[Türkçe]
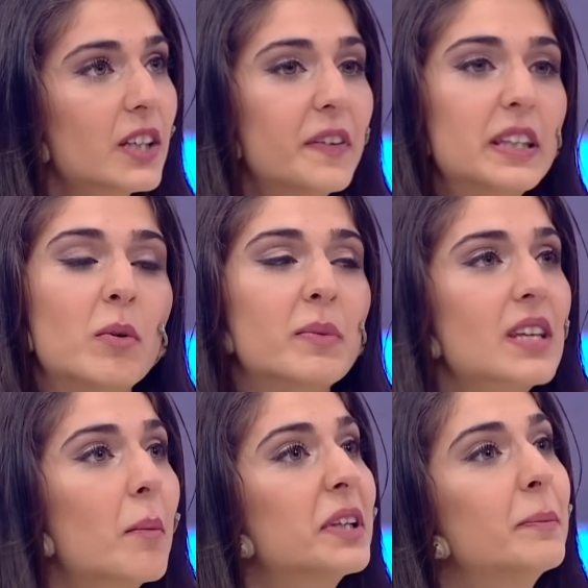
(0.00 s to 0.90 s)
teklif ettim ama
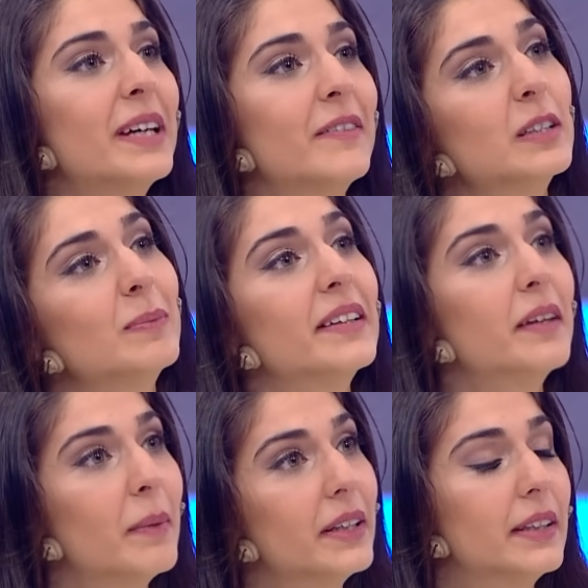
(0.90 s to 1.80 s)
sen bana bir evet
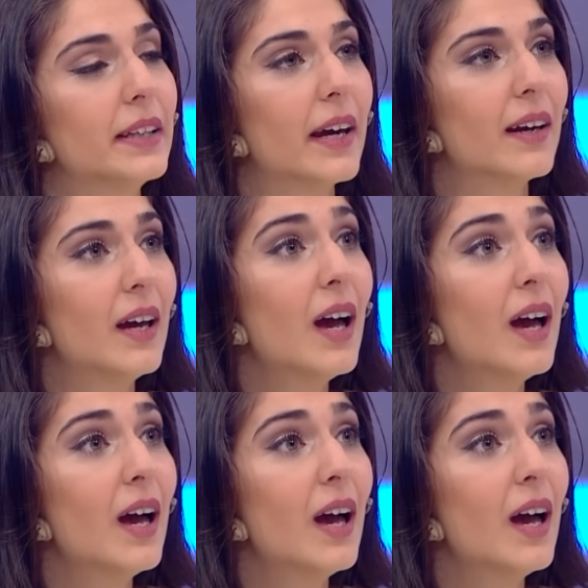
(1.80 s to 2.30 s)
bile demedin diye